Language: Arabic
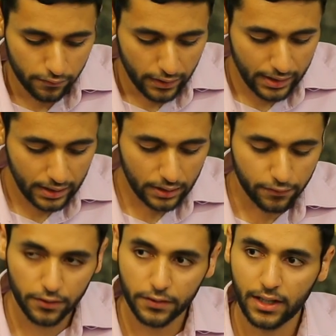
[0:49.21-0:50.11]

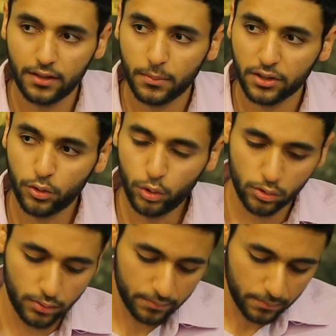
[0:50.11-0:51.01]
فليتفضل
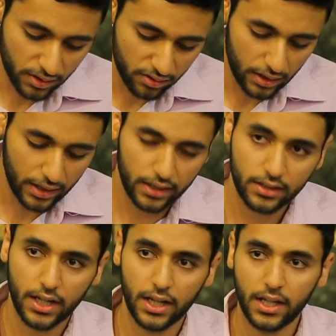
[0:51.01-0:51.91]
مصحوبا بالصلاه
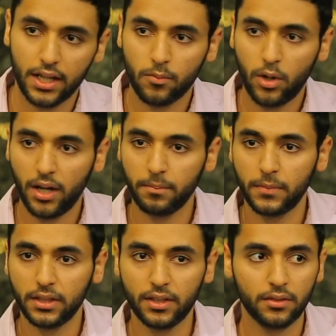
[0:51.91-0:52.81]
على
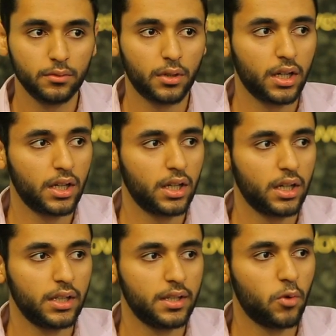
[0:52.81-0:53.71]
محمد
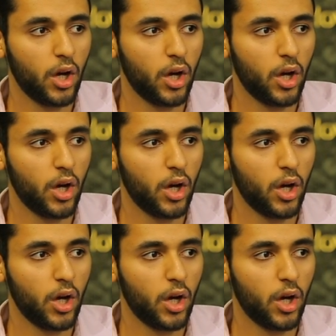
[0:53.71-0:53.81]
وال